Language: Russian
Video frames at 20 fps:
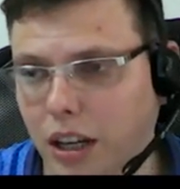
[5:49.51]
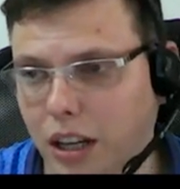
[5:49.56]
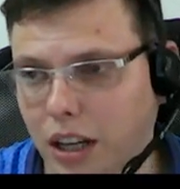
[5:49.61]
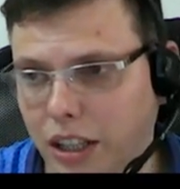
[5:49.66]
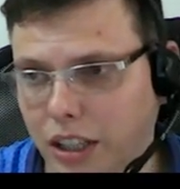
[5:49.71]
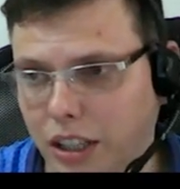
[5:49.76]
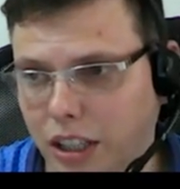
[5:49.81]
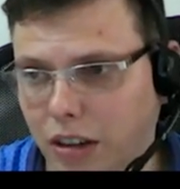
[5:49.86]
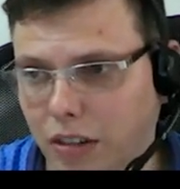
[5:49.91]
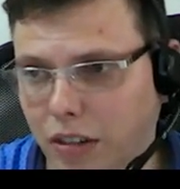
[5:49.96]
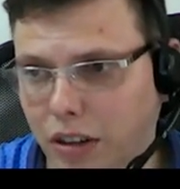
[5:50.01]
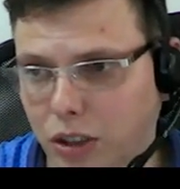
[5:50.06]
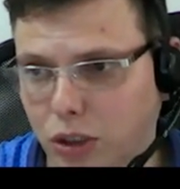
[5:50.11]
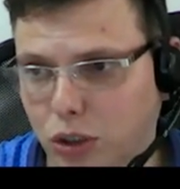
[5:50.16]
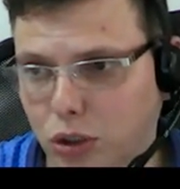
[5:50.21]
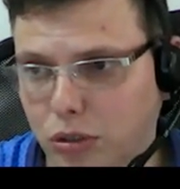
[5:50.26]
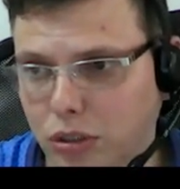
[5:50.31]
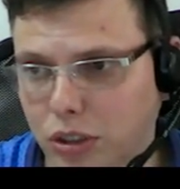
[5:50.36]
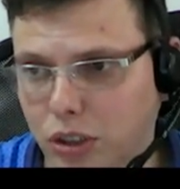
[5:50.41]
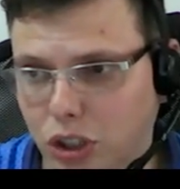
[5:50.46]
Ранее
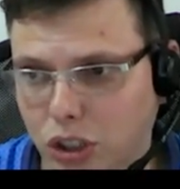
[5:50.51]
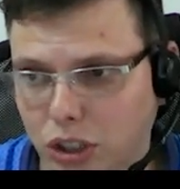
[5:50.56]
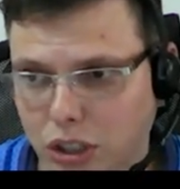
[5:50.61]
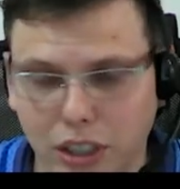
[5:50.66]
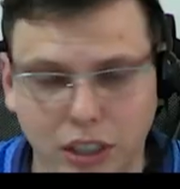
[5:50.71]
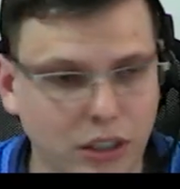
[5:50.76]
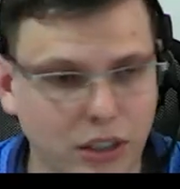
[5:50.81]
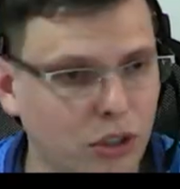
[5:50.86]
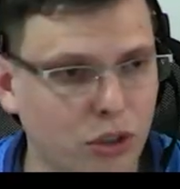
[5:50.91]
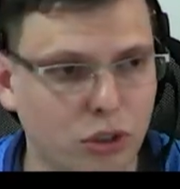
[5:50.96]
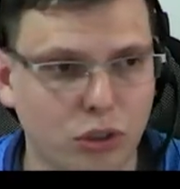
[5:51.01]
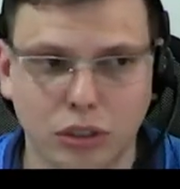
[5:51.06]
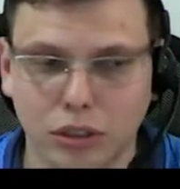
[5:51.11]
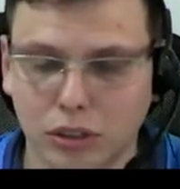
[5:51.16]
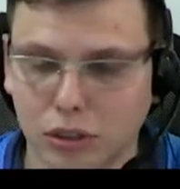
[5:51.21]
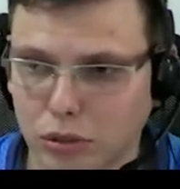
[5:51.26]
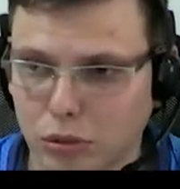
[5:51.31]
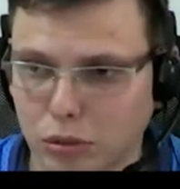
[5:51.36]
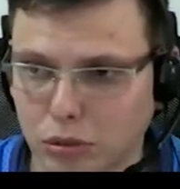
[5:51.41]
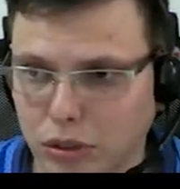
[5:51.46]
говорил, что есть счета, где еще
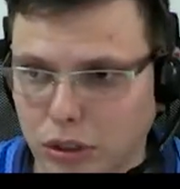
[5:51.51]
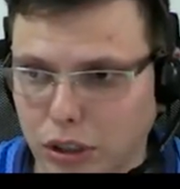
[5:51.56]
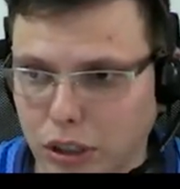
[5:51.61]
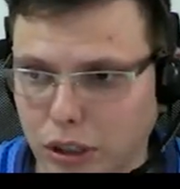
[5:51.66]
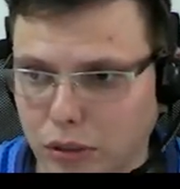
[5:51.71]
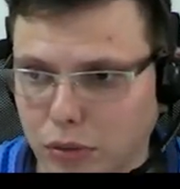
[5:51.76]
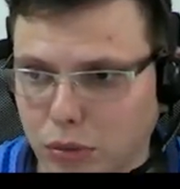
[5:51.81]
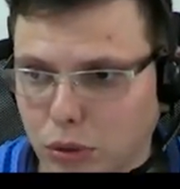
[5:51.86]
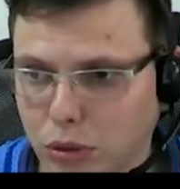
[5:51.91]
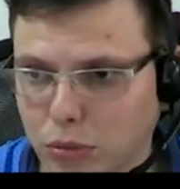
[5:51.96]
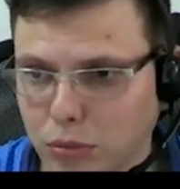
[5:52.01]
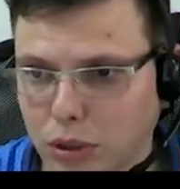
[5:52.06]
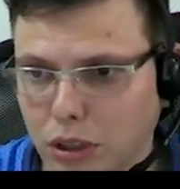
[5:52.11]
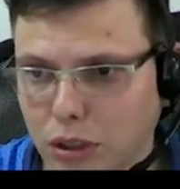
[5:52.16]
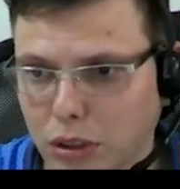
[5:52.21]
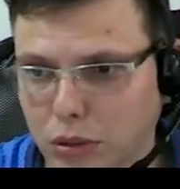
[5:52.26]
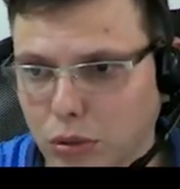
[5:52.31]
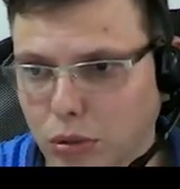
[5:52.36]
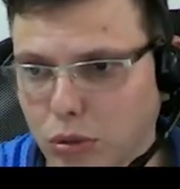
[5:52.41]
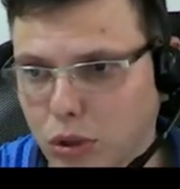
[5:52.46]
не разгрузились, вот
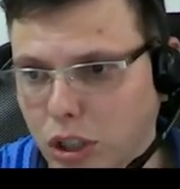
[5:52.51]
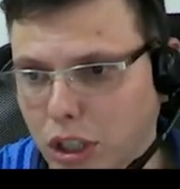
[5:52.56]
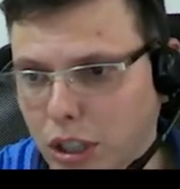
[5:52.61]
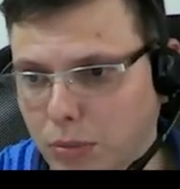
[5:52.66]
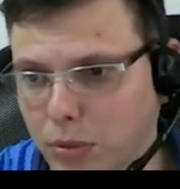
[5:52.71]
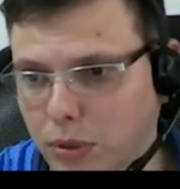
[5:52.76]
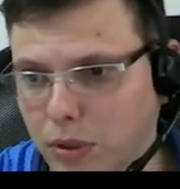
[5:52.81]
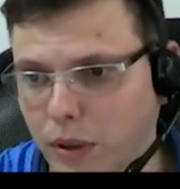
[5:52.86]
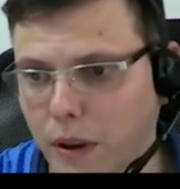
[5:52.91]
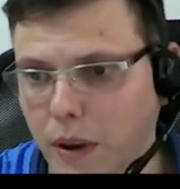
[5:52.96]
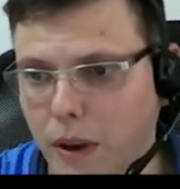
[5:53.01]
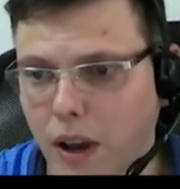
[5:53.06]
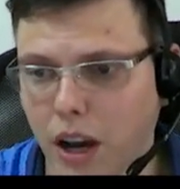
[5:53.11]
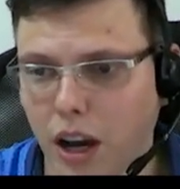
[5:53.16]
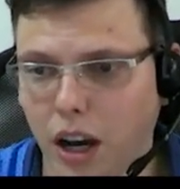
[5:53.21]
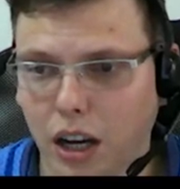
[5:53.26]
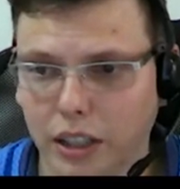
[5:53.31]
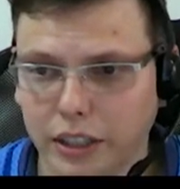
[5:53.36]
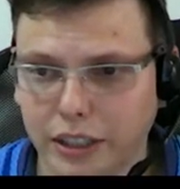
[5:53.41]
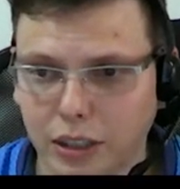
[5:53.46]
мы их разгружаемся.
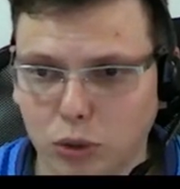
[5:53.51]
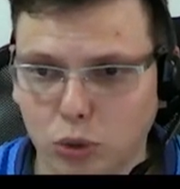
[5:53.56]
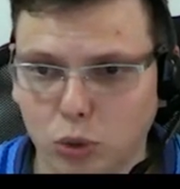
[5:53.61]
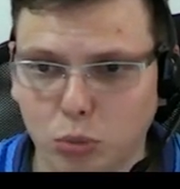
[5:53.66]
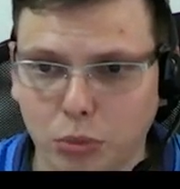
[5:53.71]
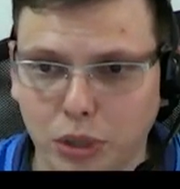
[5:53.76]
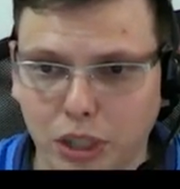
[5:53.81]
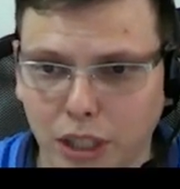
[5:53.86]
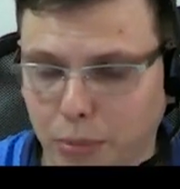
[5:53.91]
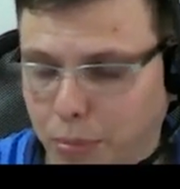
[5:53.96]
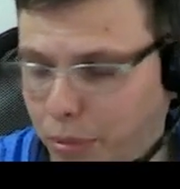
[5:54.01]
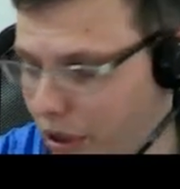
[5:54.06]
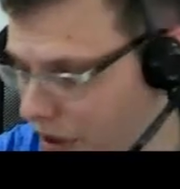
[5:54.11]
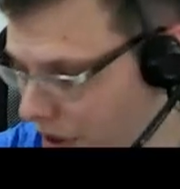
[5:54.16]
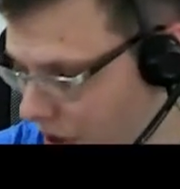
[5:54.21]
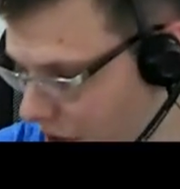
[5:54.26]
А есть у меня